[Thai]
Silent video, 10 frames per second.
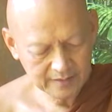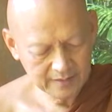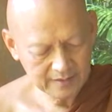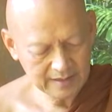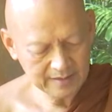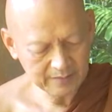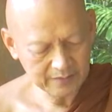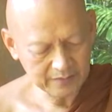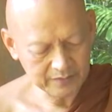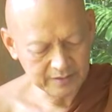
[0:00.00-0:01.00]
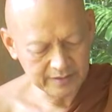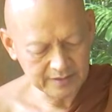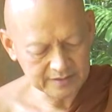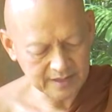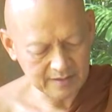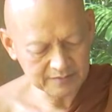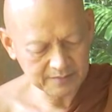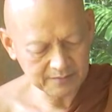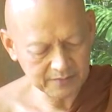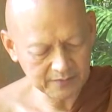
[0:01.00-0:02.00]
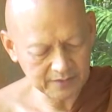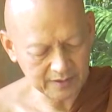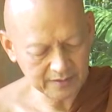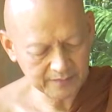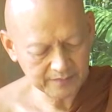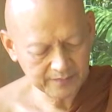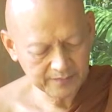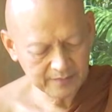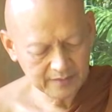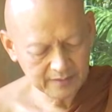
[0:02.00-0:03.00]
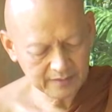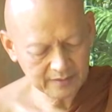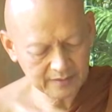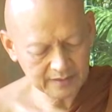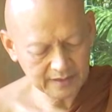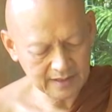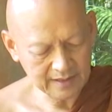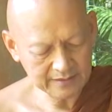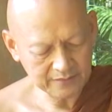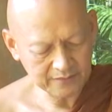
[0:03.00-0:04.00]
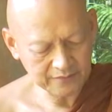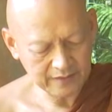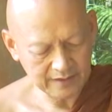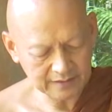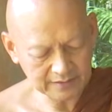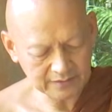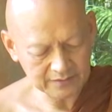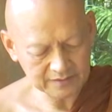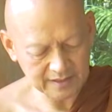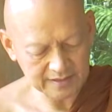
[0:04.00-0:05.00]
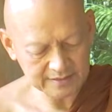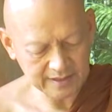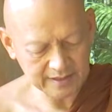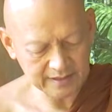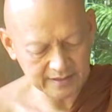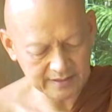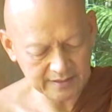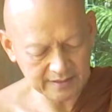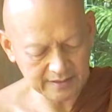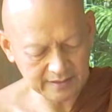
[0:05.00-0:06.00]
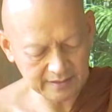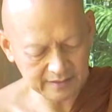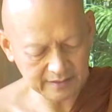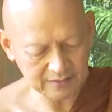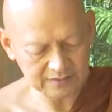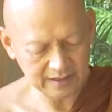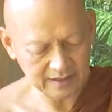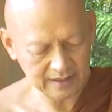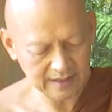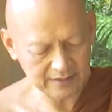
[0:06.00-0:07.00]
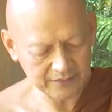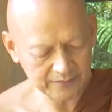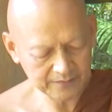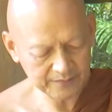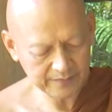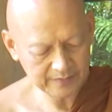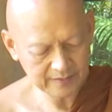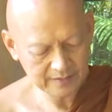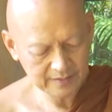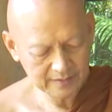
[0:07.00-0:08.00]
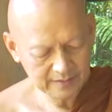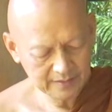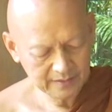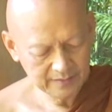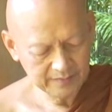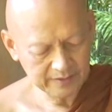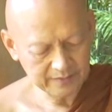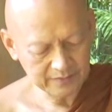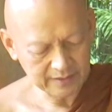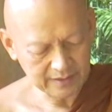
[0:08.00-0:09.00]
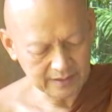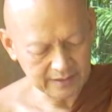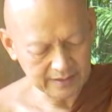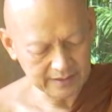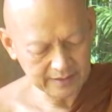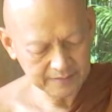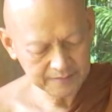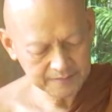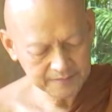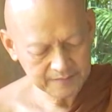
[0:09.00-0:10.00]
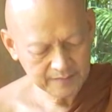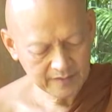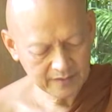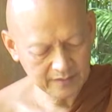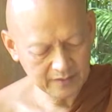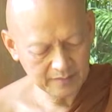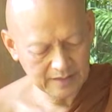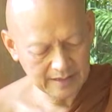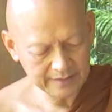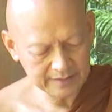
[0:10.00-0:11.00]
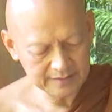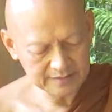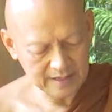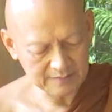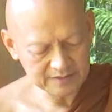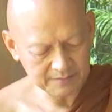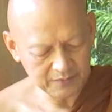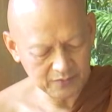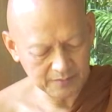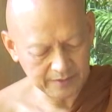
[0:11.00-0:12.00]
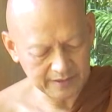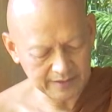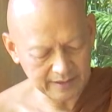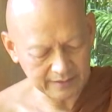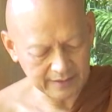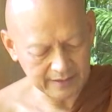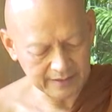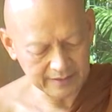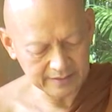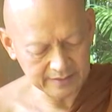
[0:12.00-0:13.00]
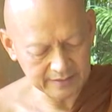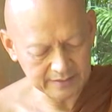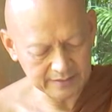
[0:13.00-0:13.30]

และบุรุษดี3จำพวกเธอทั้งหลายจงฟังจงใส่ใจให้ดีเราจักกล่าวภิกขุทั้งหลายก็ม้าดี3จำพวกเป็นอย่างไรคือ